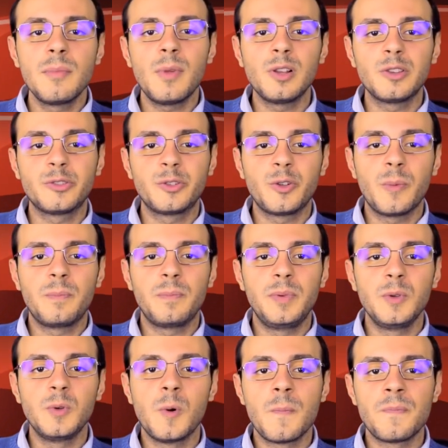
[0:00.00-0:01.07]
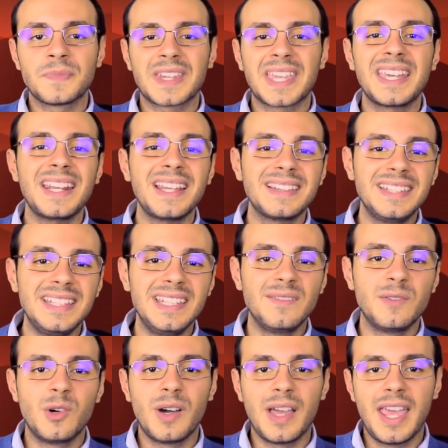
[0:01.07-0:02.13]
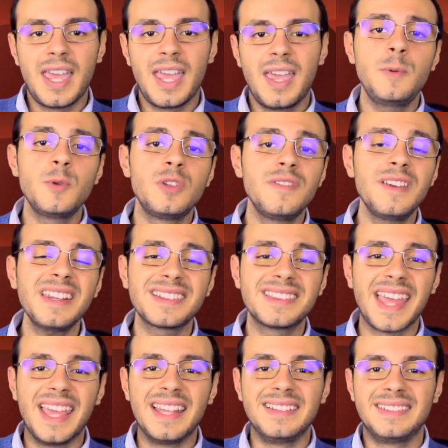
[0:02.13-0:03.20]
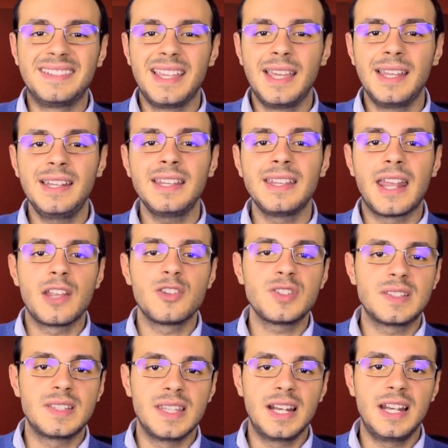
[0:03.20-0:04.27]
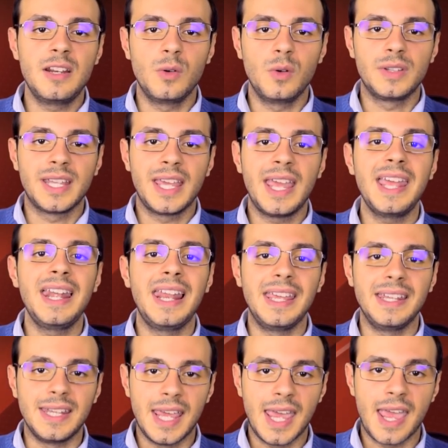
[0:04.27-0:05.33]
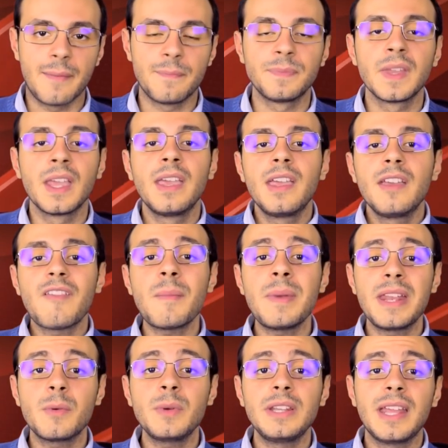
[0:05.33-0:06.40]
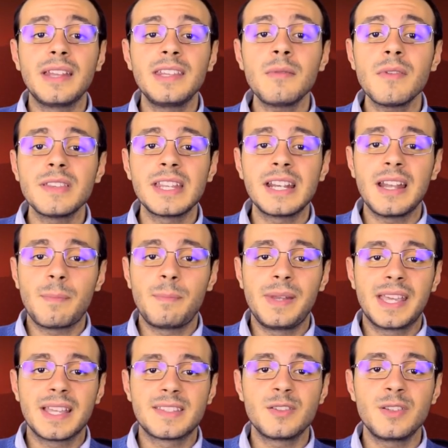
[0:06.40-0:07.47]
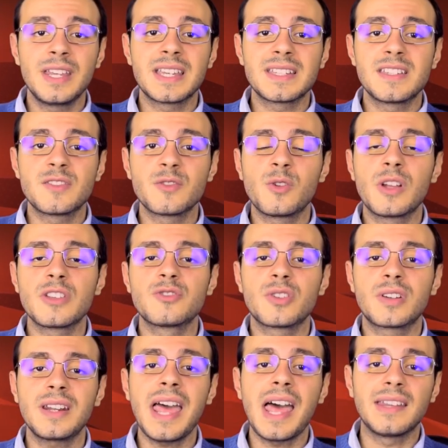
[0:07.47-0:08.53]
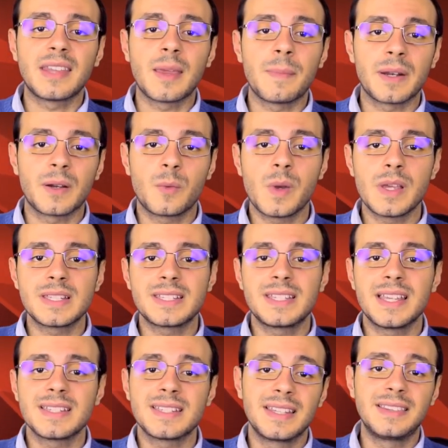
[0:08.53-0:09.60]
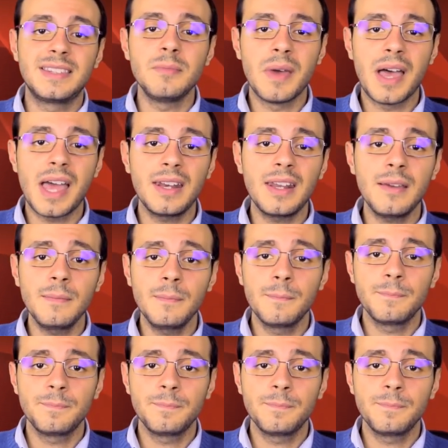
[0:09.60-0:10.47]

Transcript: molto più mm, creativo e più divertente di andare a gestire le note e le idee. Va bene, quindi andiamo a vedere le applicazioni che si sono aggiornate per questa settimana.